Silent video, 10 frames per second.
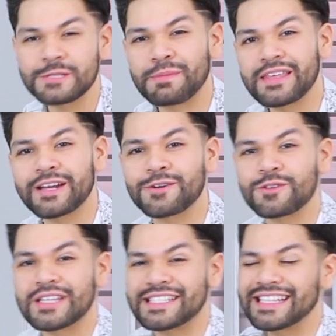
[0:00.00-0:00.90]

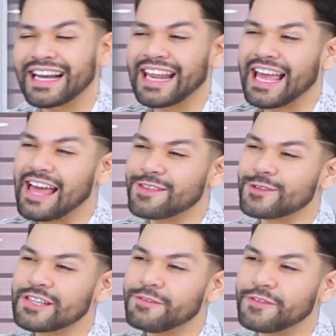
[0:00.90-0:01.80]
despedirnos, decirle
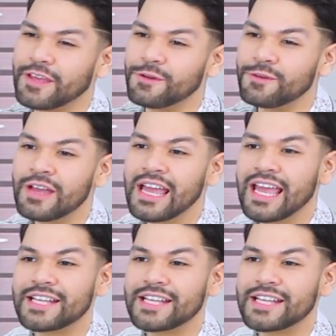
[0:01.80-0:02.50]
adiós al frío.